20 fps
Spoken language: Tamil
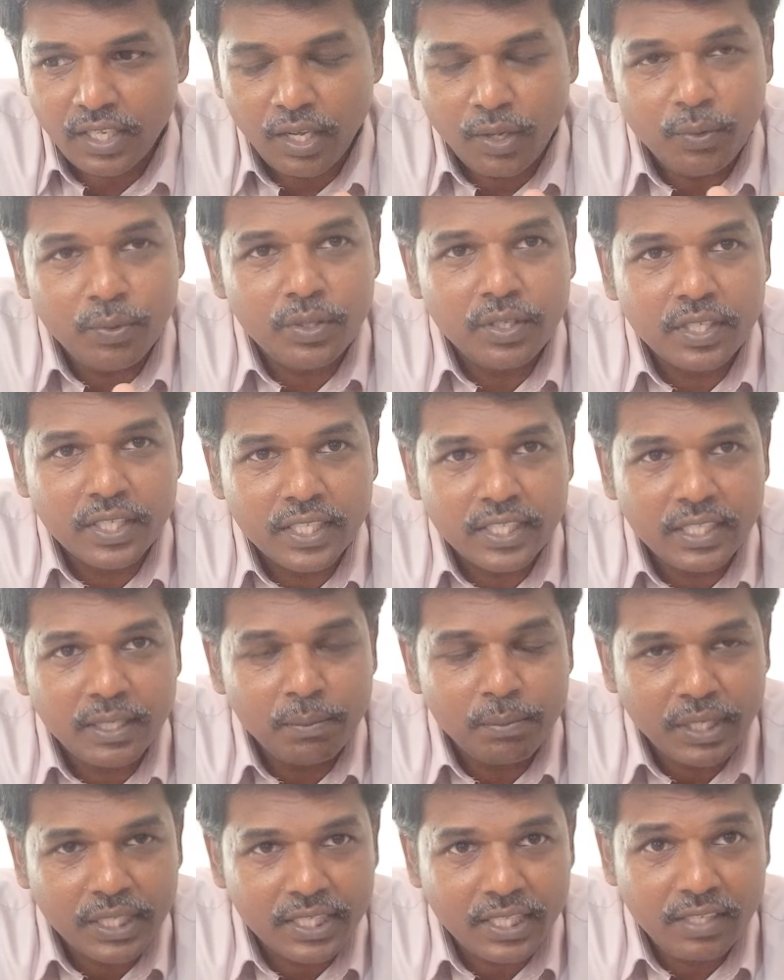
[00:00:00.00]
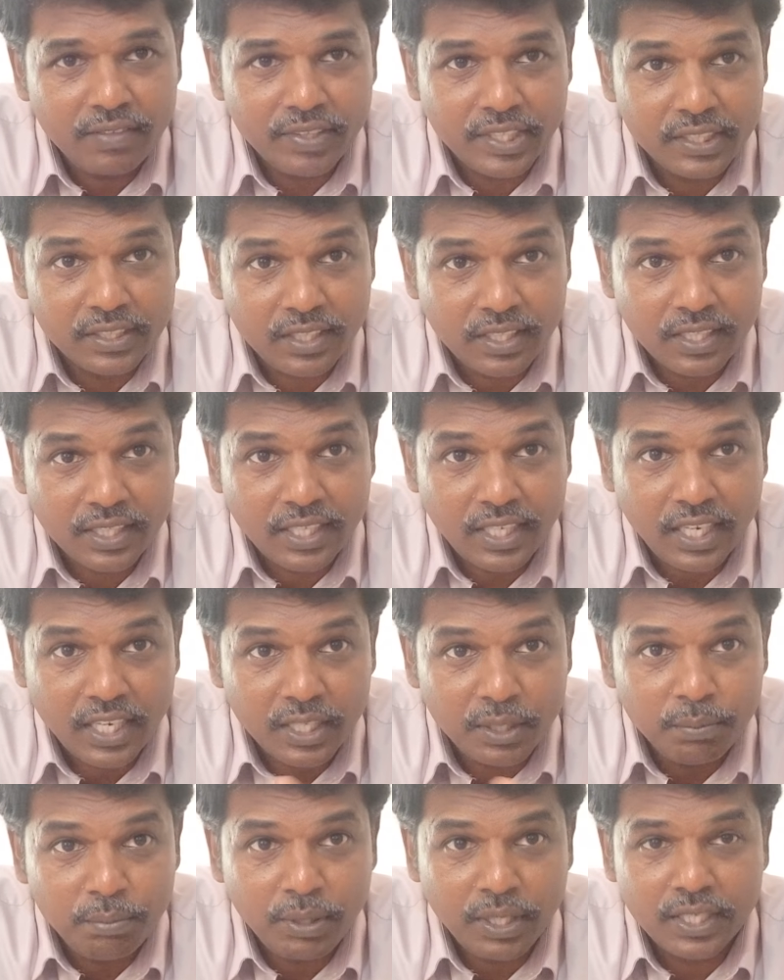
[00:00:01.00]
அவர்கிட்ட மக்கள் வைத்திருக்கிற
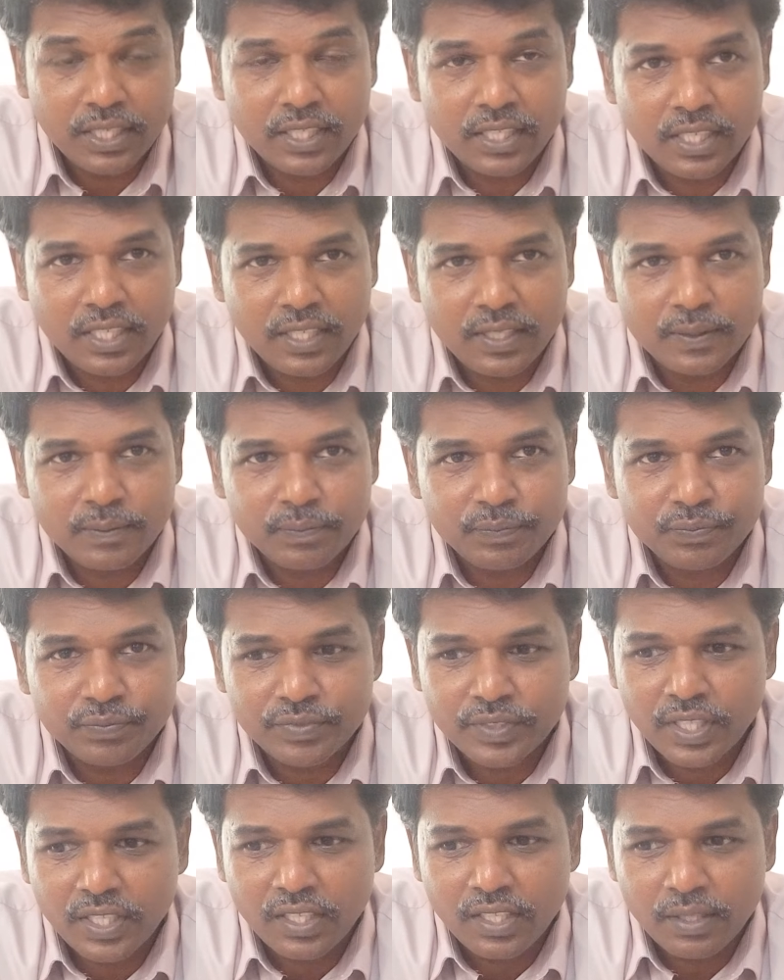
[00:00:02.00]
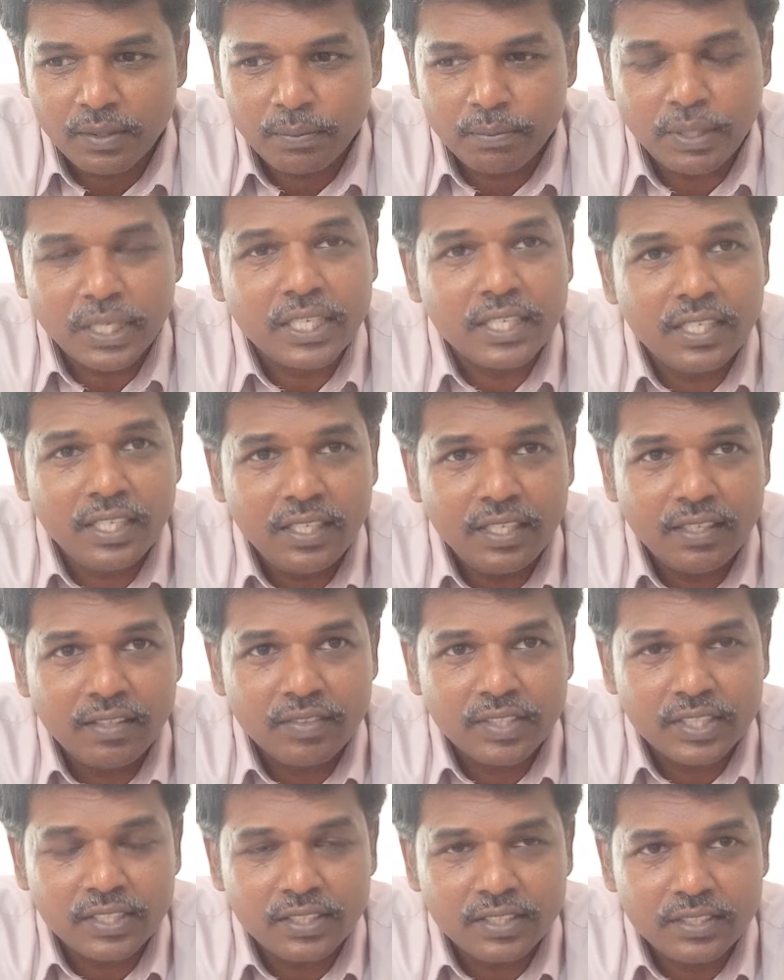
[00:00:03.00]
அன்பாக இருக்கலாம் மக்களை
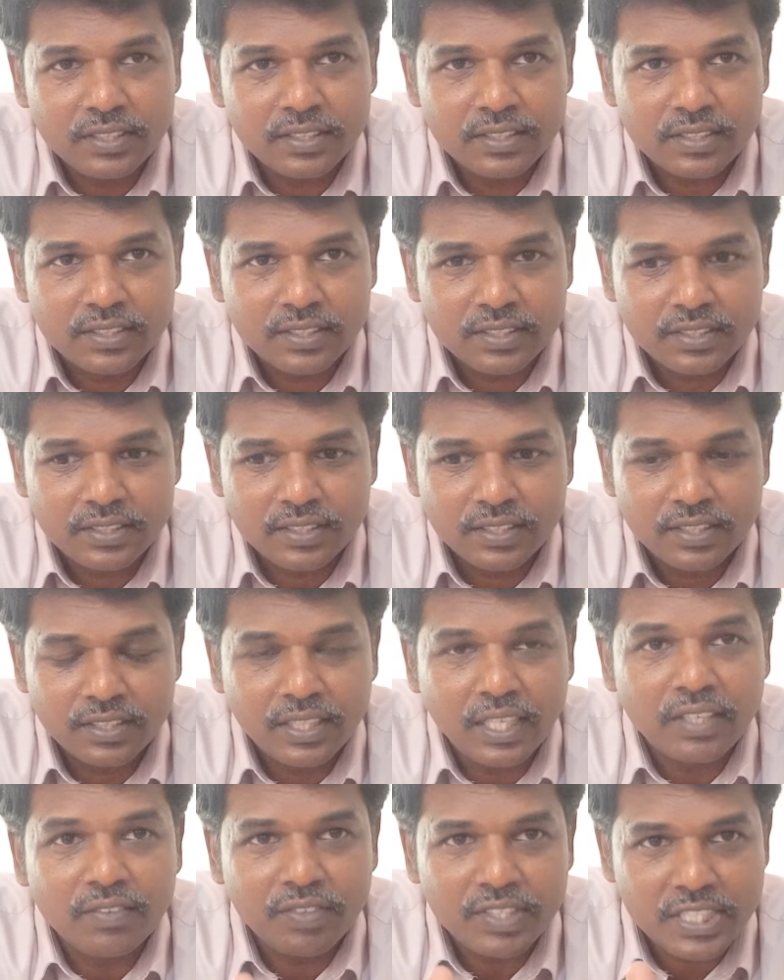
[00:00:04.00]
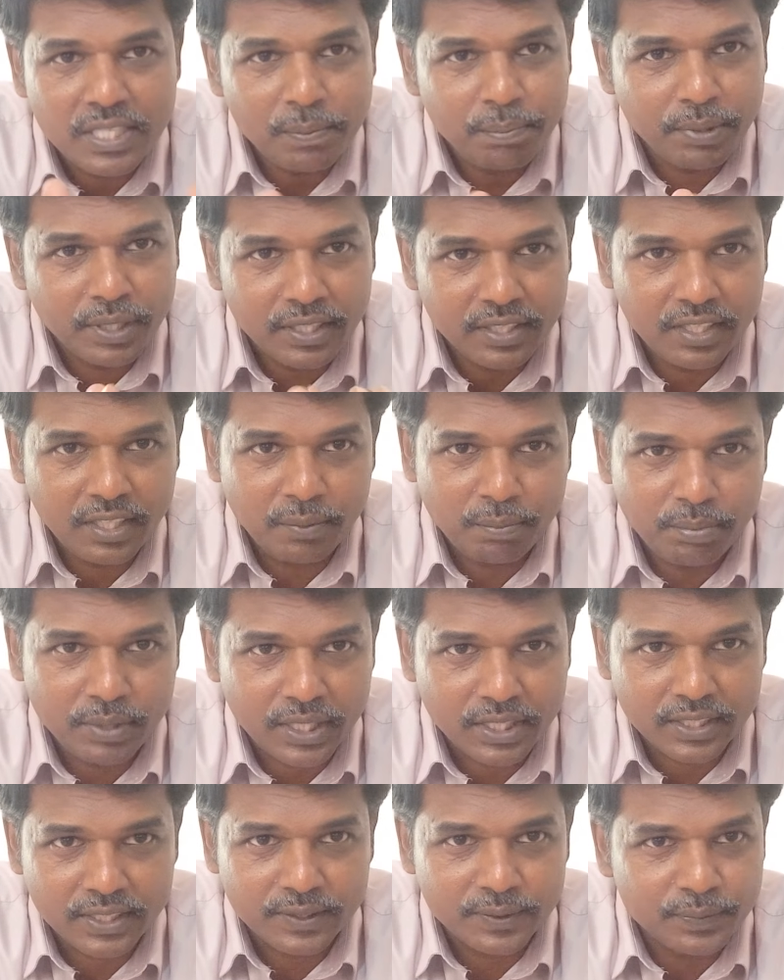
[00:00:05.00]
வந்து தன்
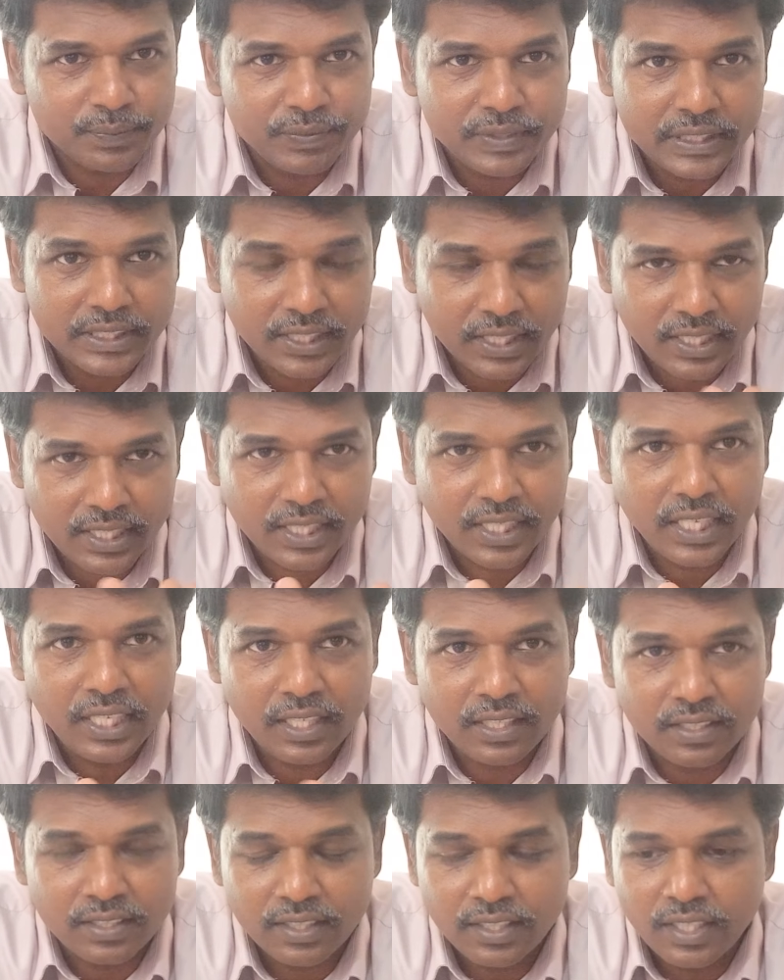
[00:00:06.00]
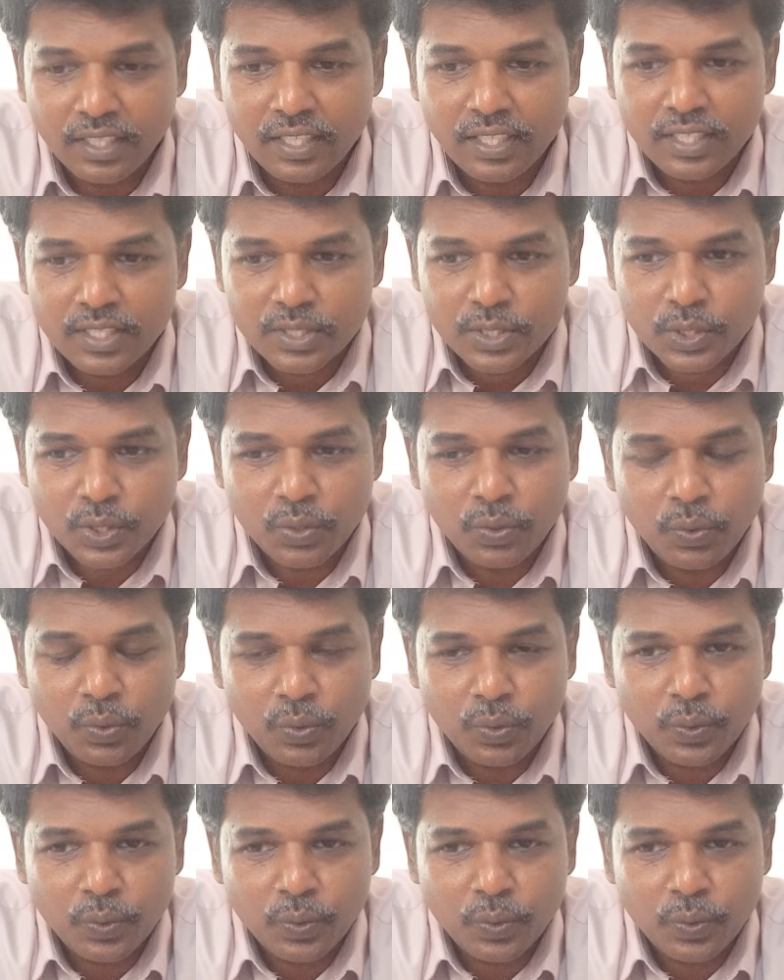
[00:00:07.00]
வசப்படுத்தியிருப்பாங்க இல்லையா ஸோ